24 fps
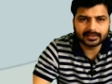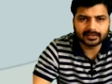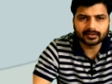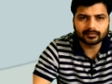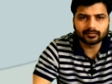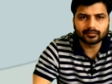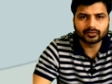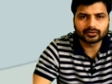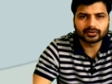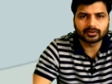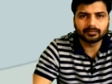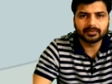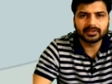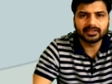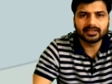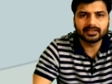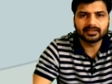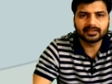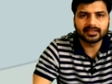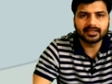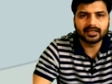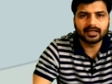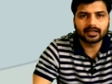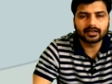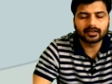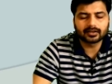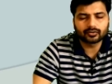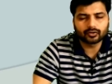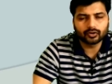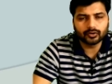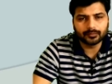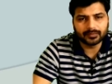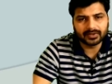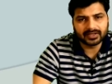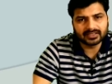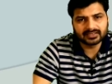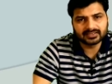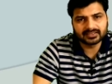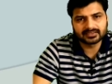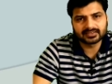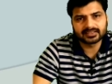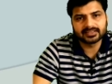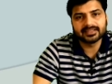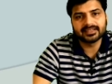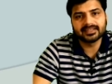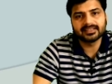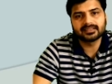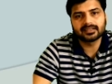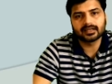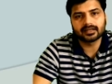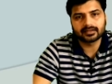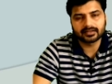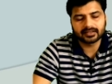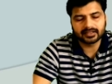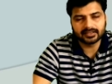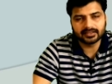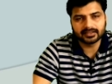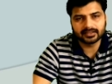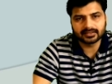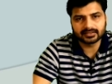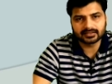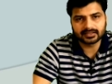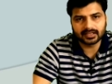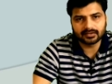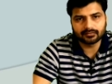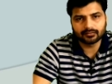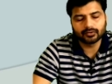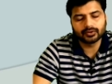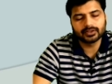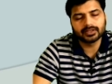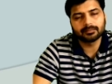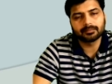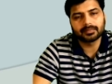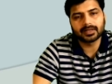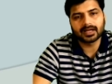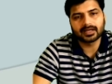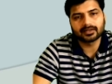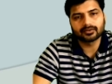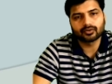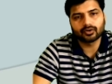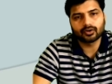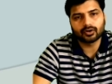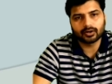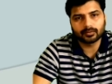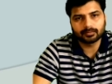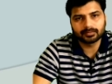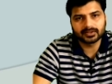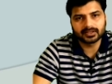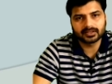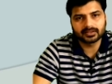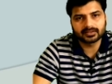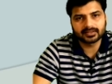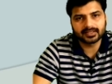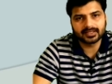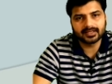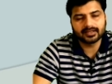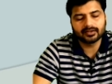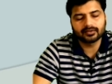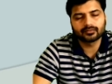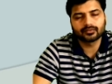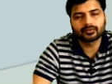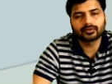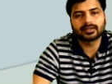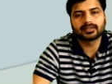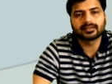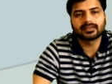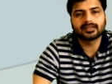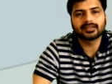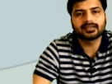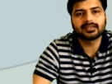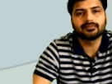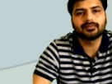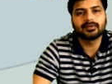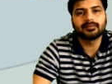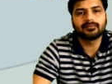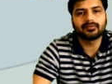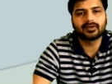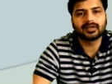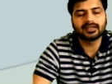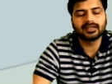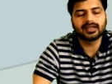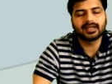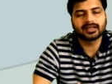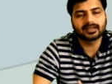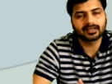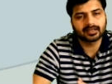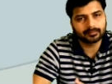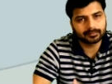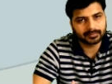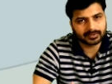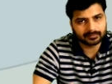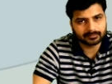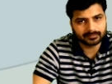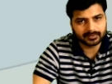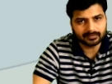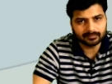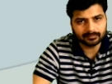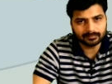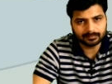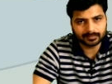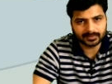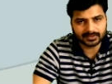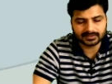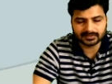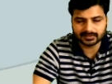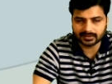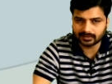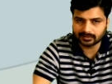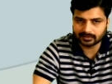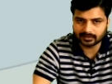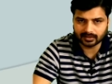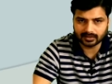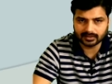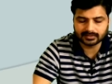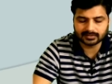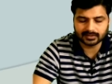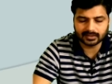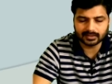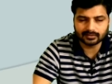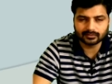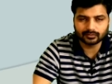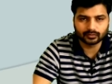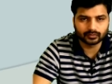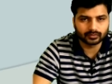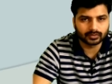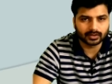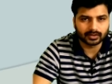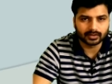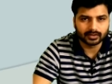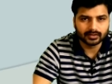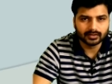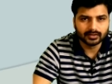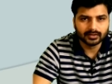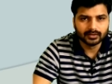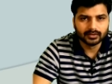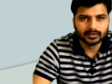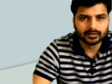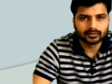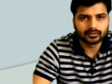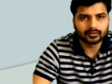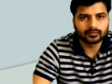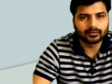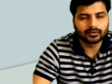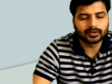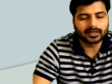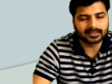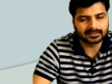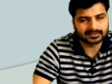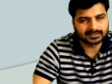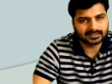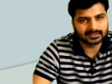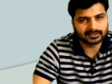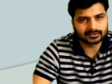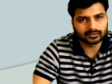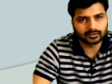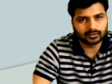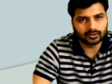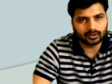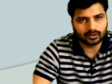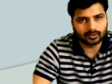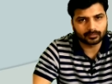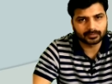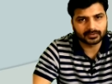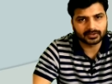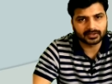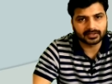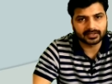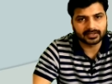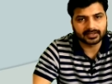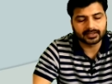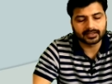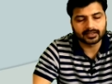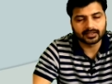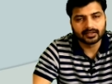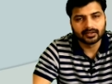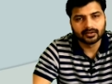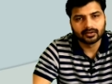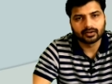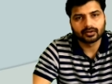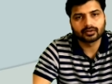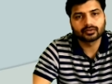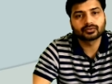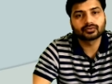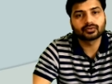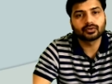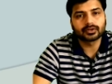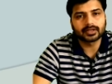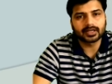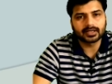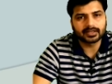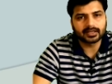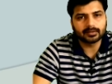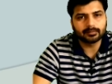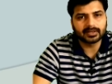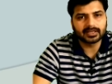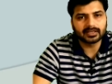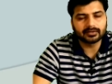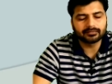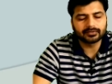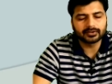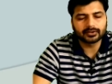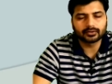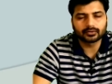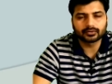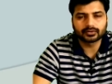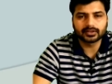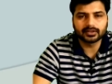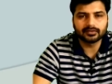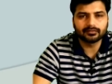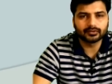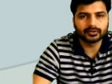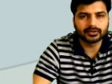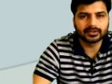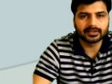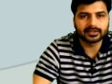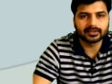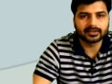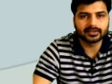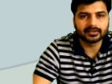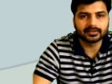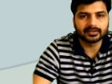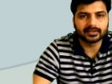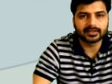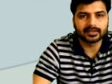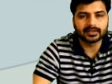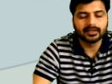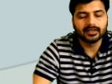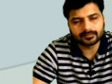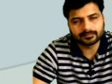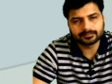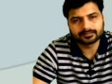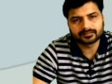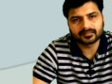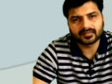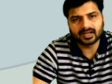इनकम को समझ लेते हैं अगर कोई मेल जिसकी एज थर्टी ईयर्स है वो ये प्लान को ऑप्ट करता है और वो कहता है कि मैं वन लाख का प्रीमियम पर साल हर साल दूंगा तो वो कैसे इसको ऑप्ट करेगा और उसको क्या क्या बेनिफिट होते हैं वो देख लेते हैं